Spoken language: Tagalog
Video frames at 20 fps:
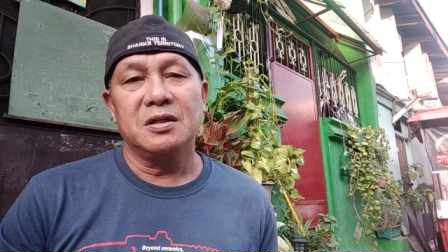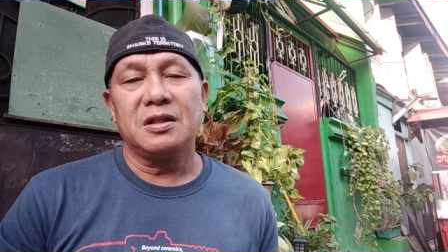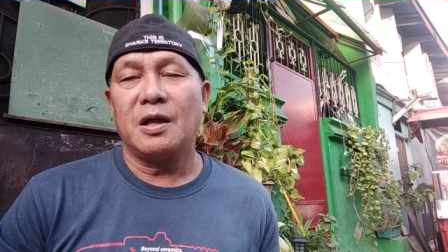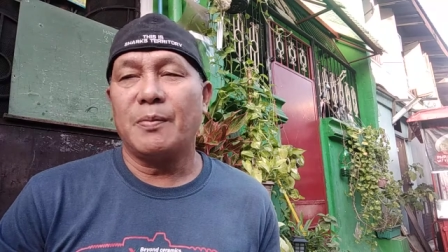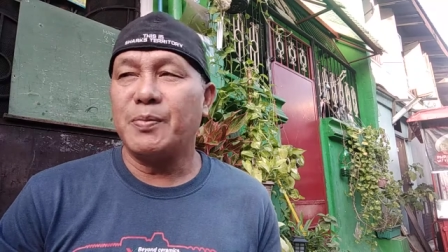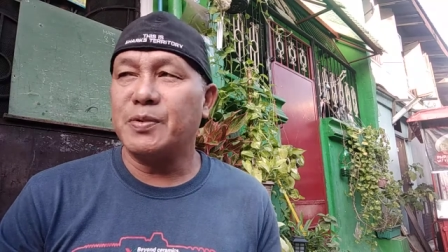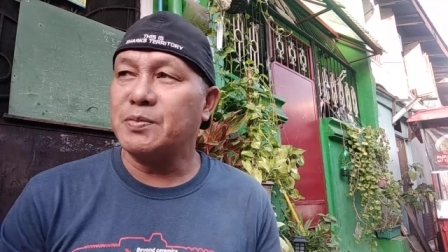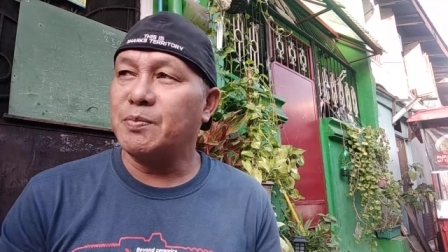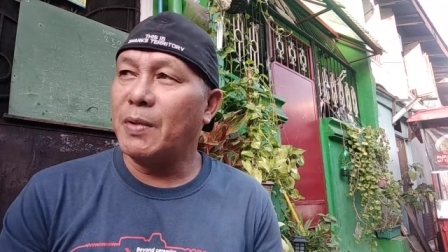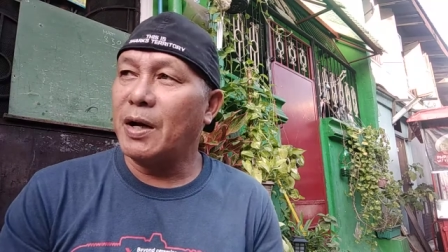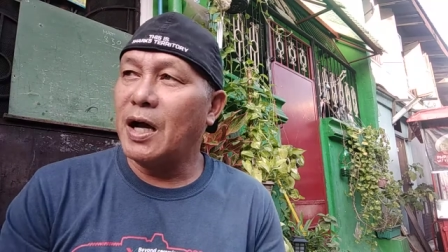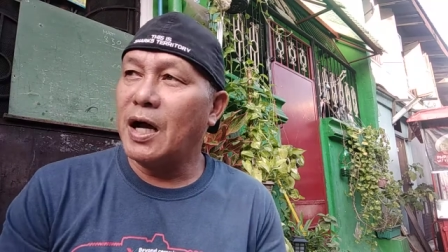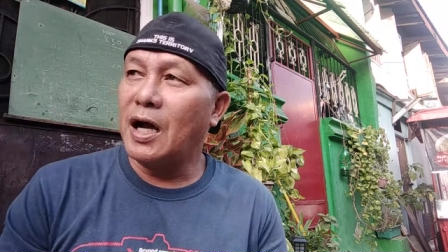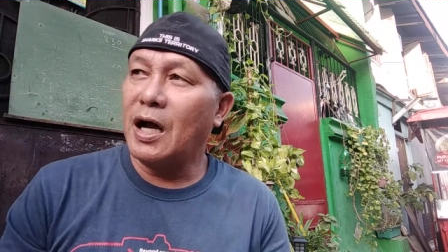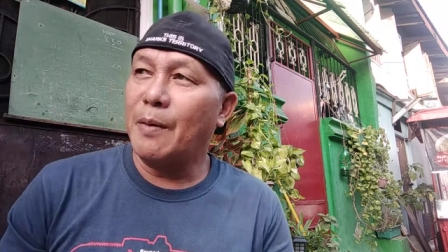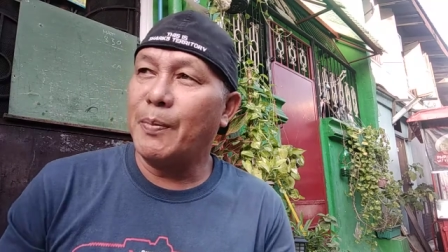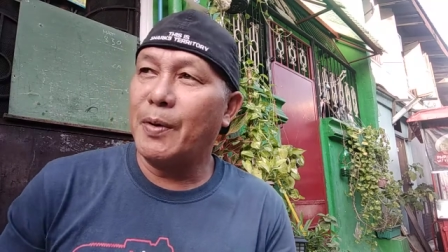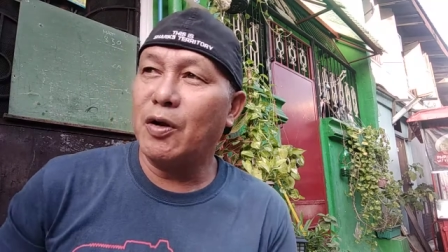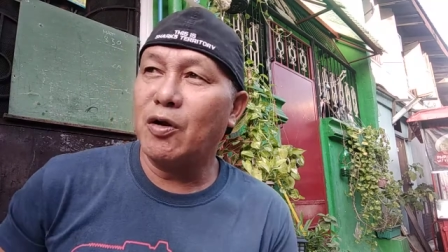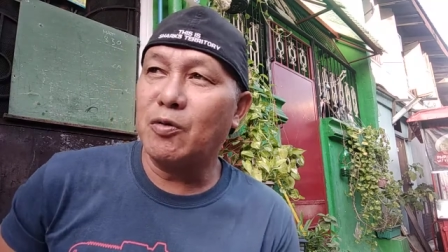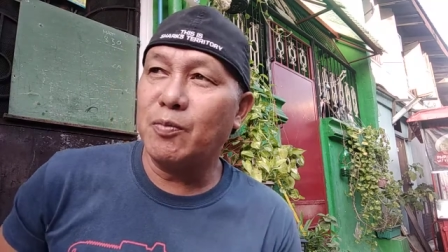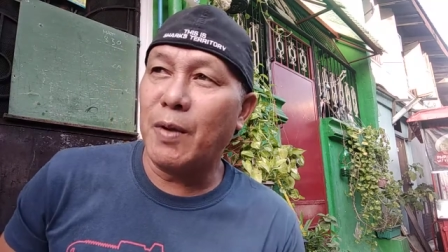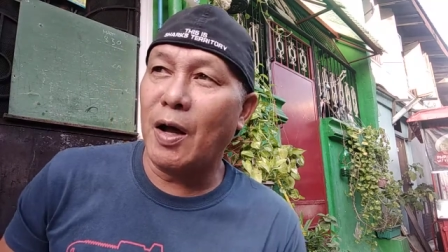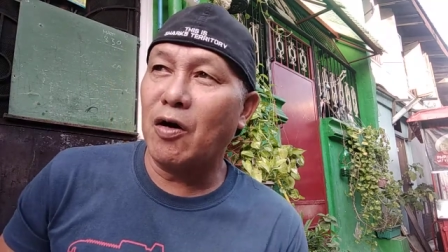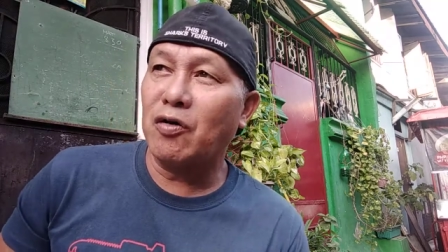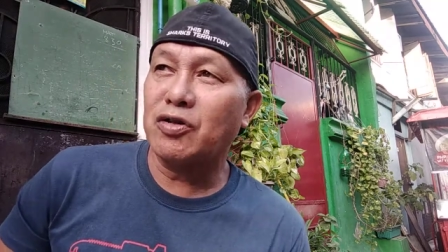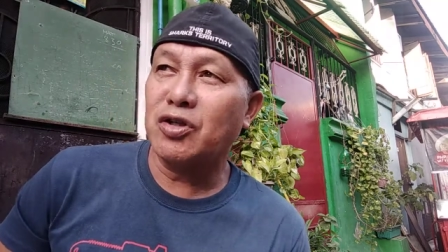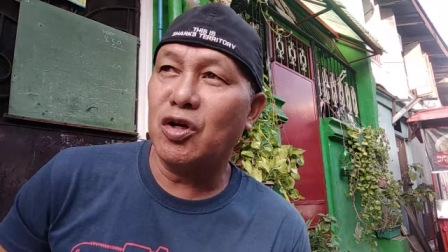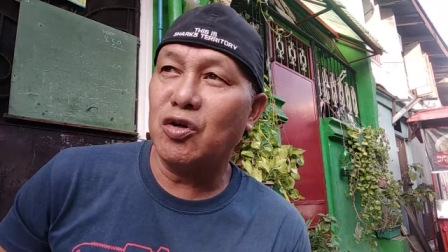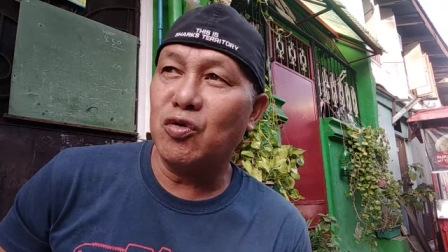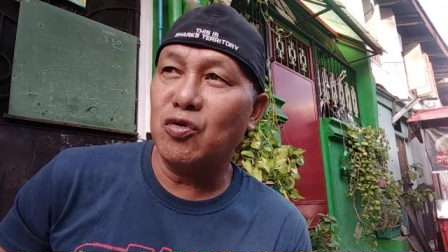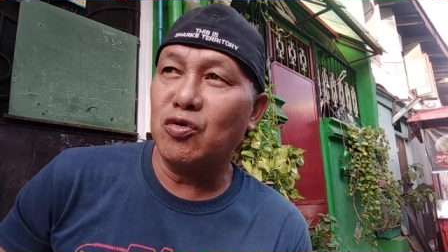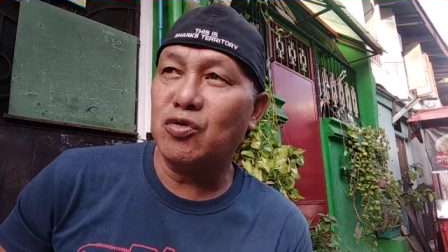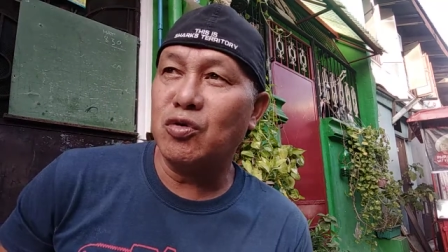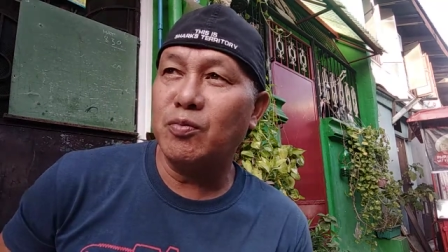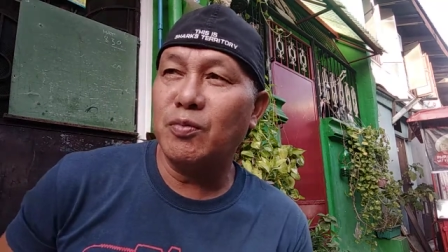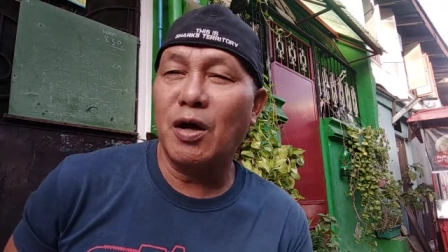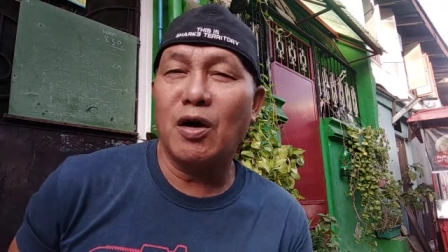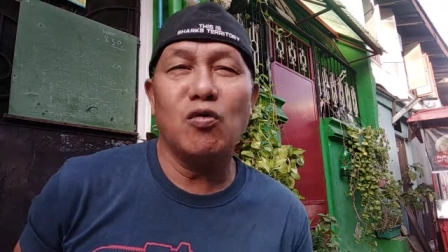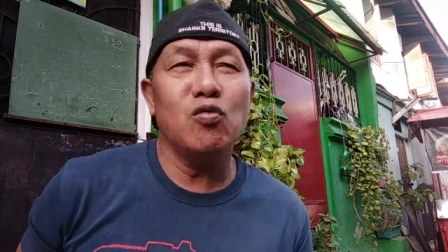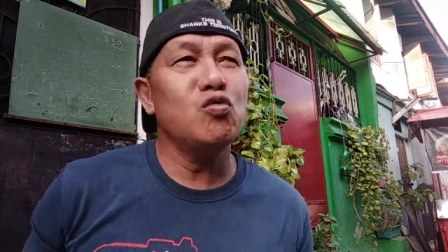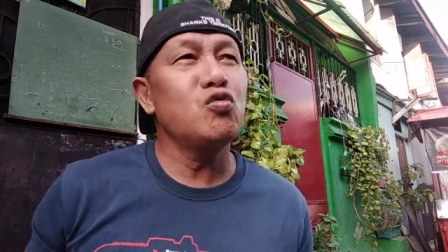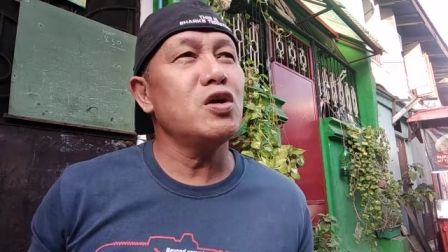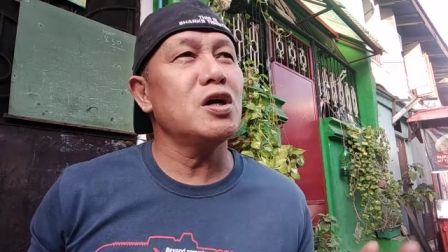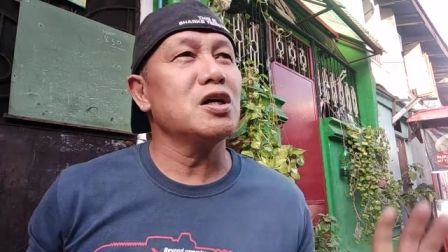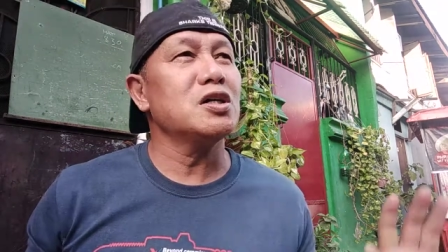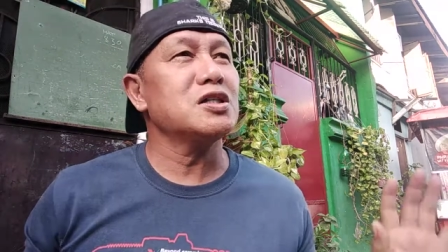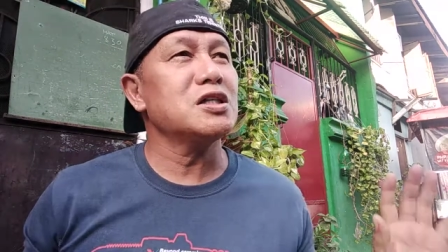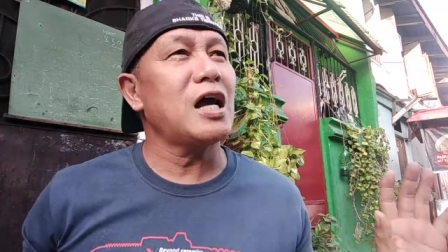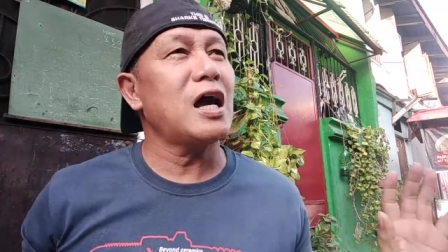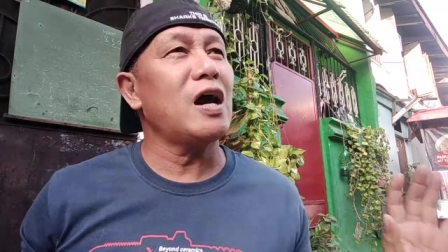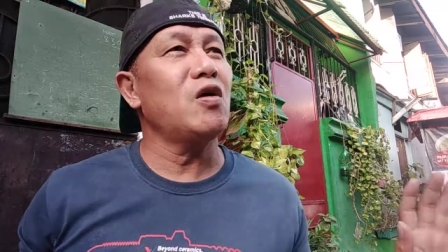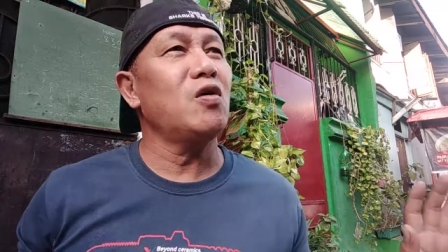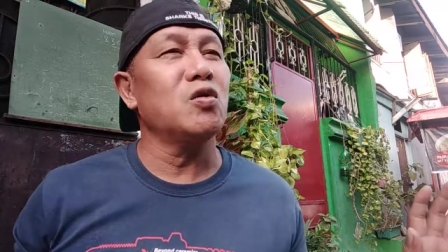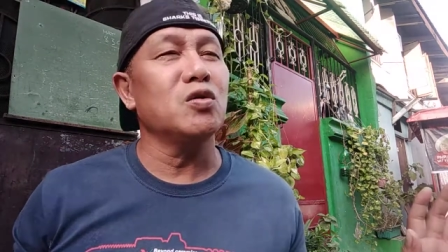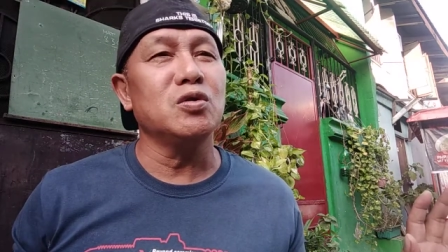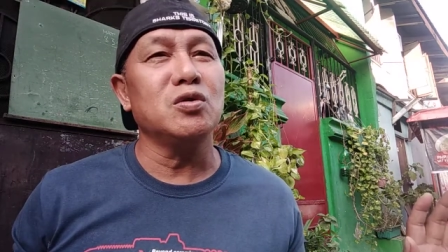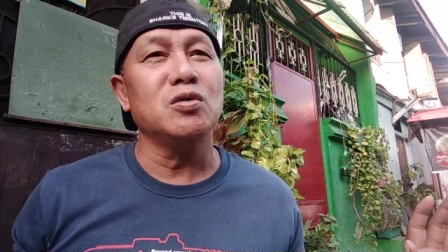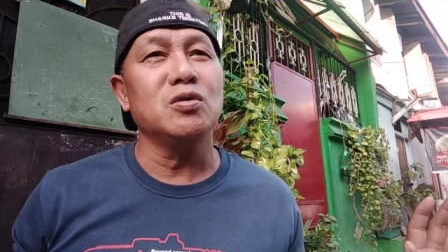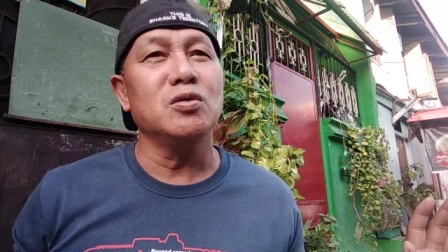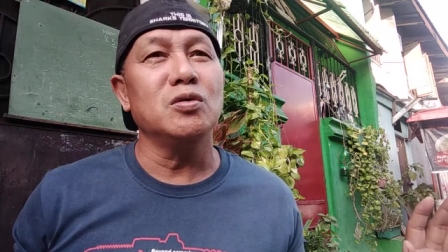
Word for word: Tapos makakapanood pa ako sa YouTube ng unang sahod.